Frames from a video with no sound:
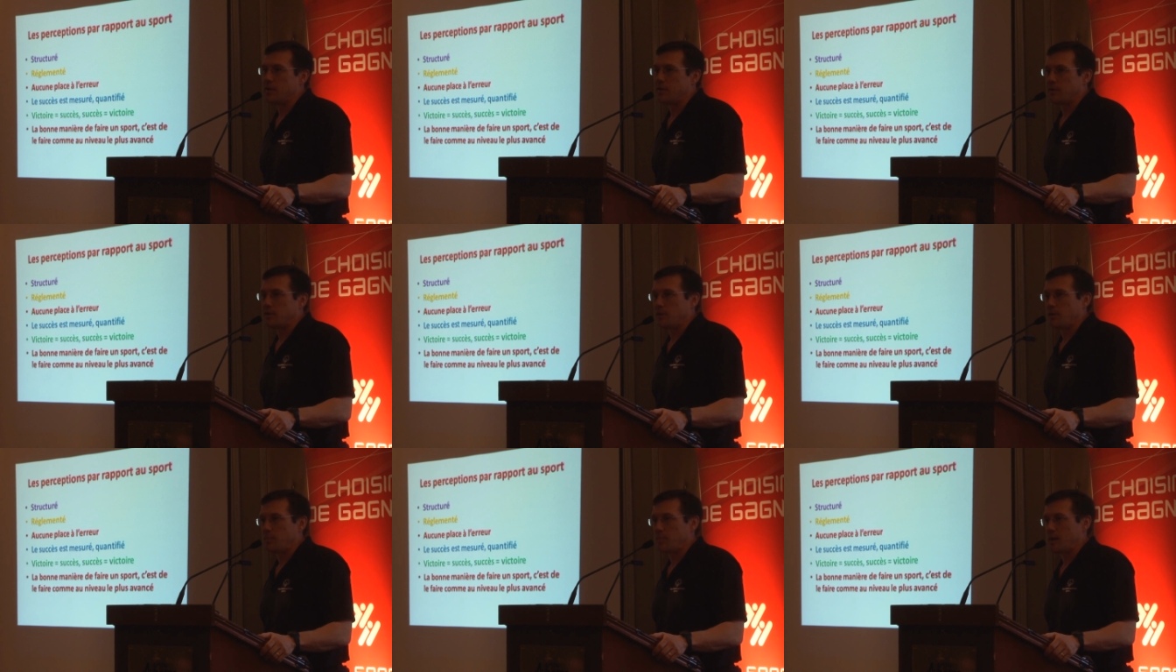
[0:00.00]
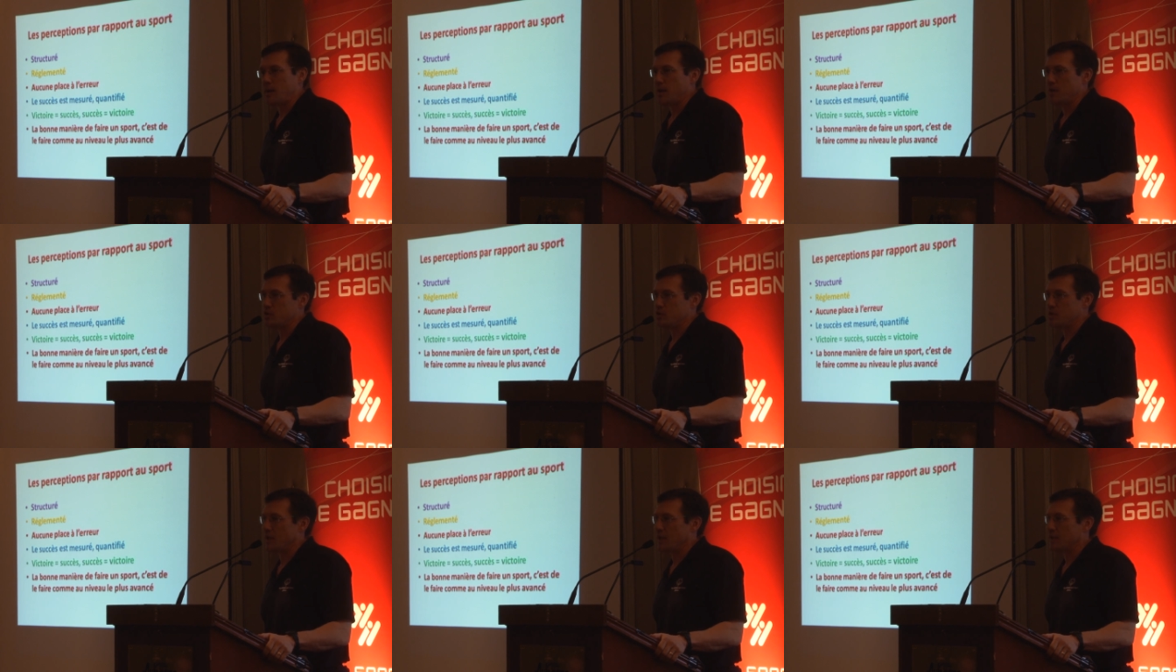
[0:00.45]
euh, le parent
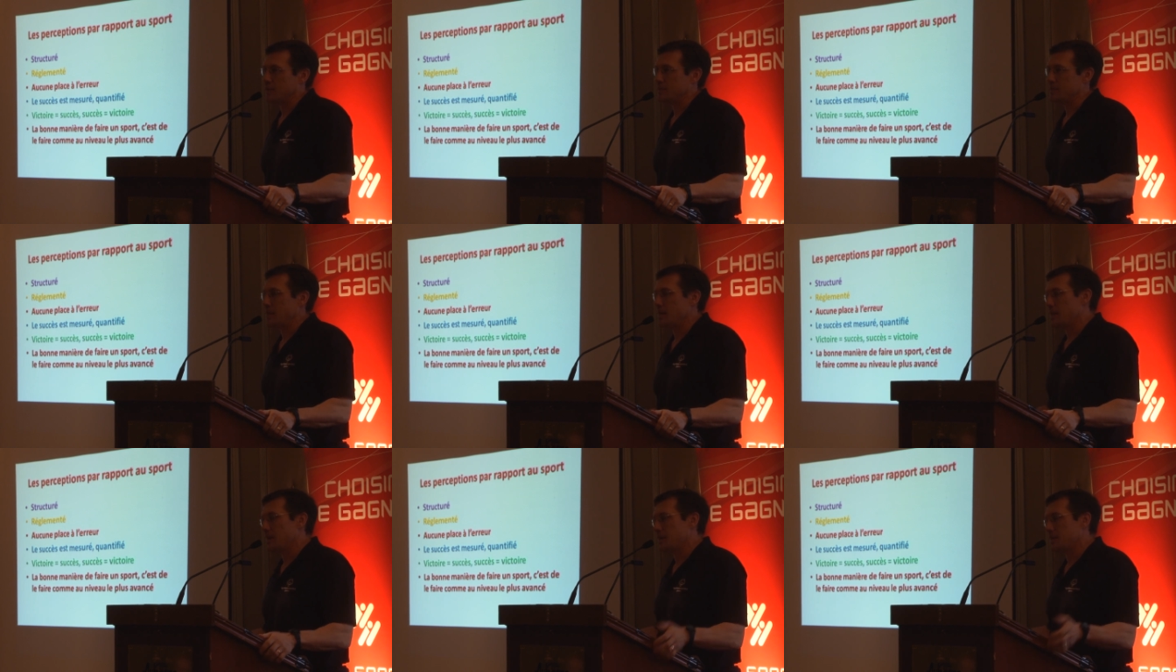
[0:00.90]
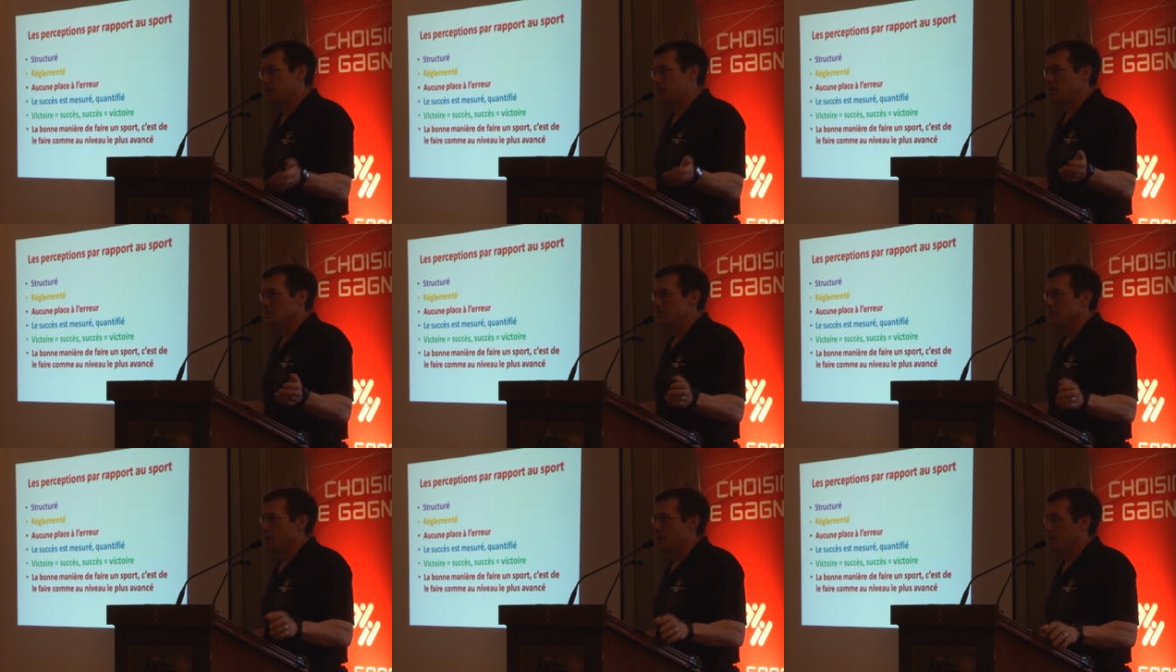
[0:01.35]
du gardien, quand il
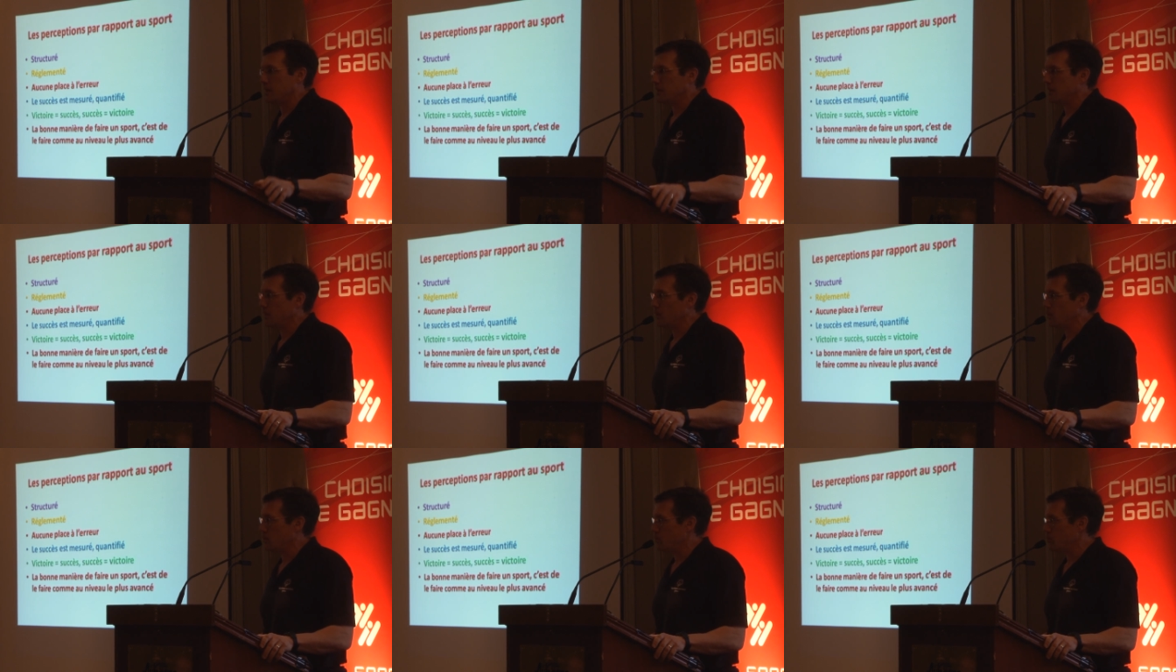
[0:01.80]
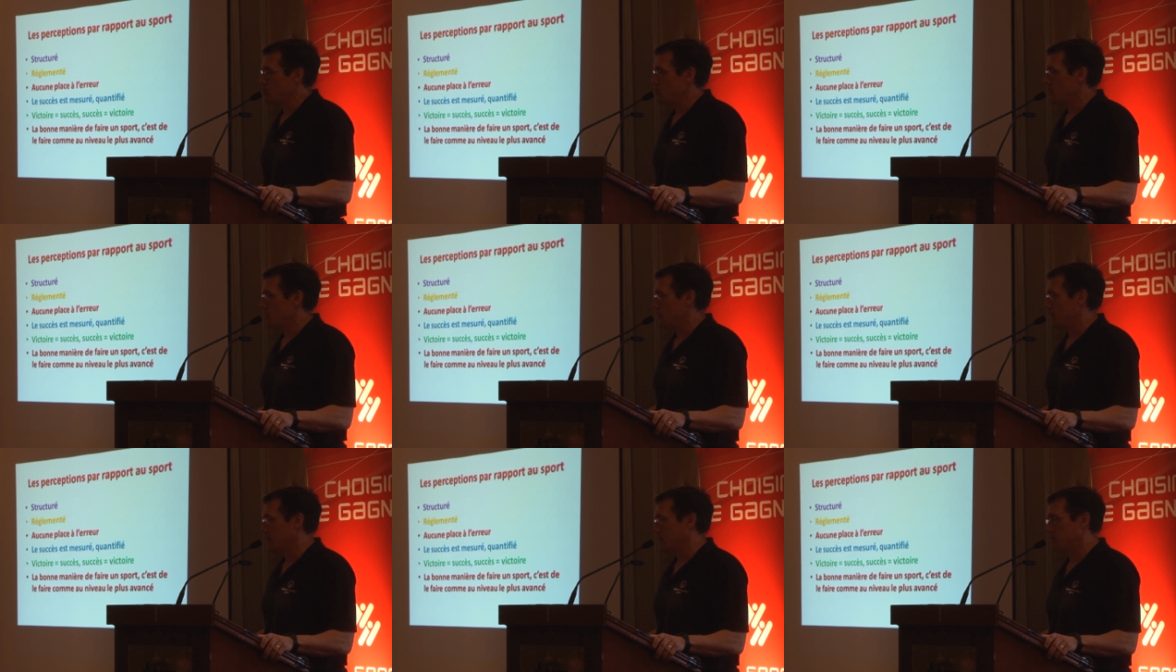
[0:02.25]
laisse rentrer le but
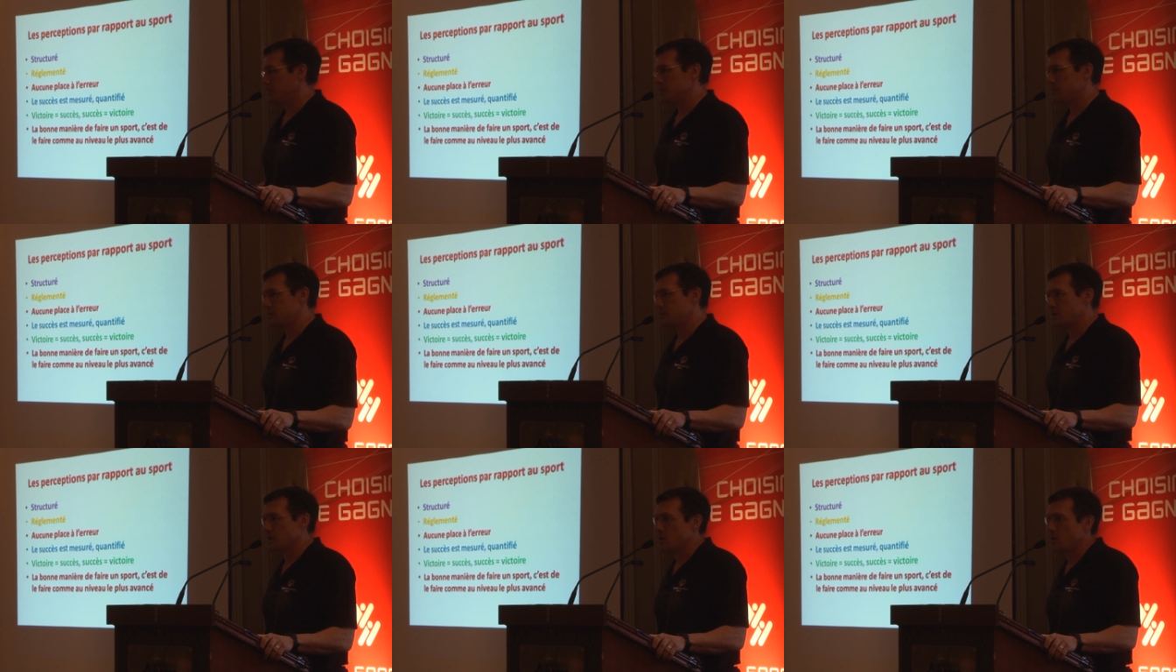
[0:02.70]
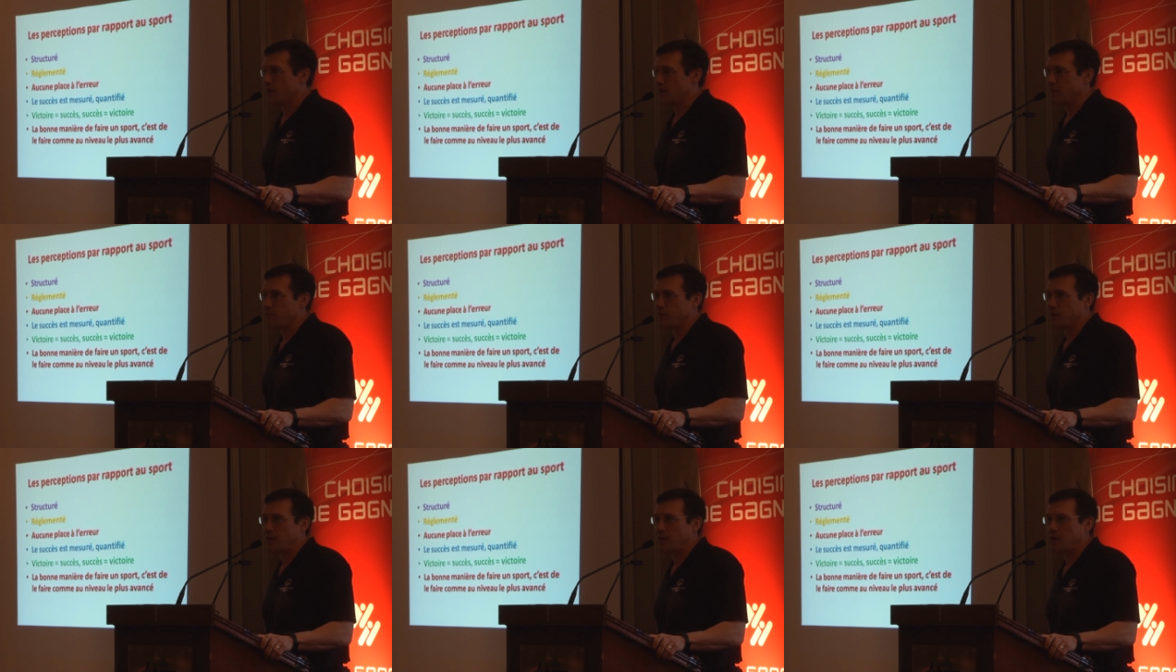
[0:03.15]
avec 10 secondes à
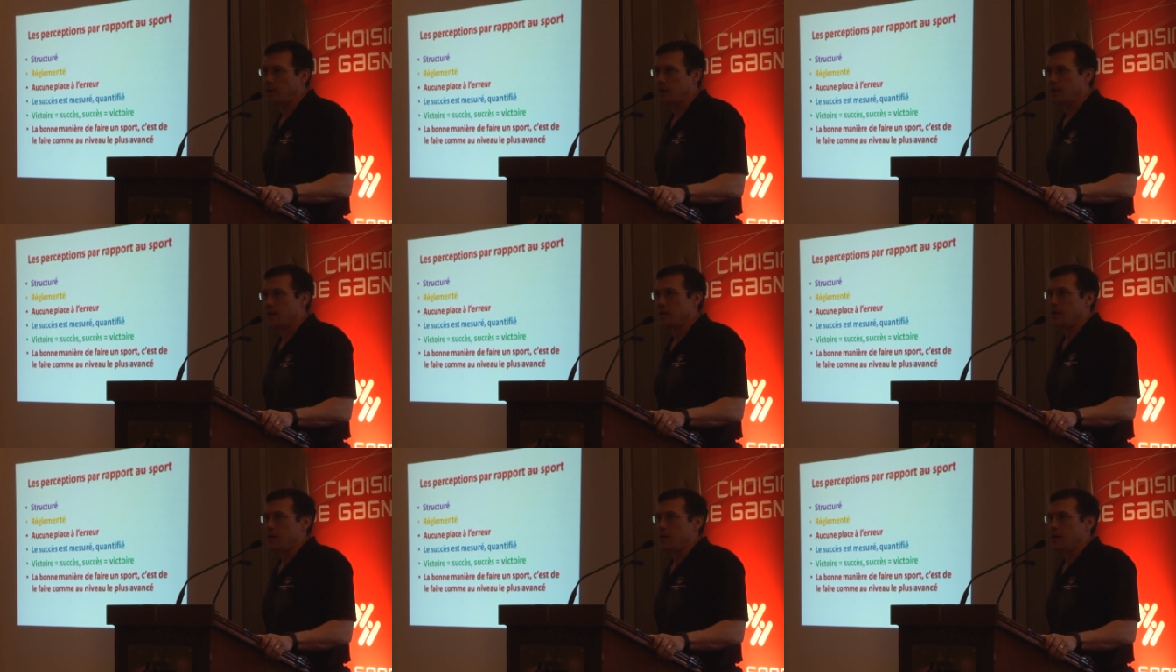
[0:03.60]
faire.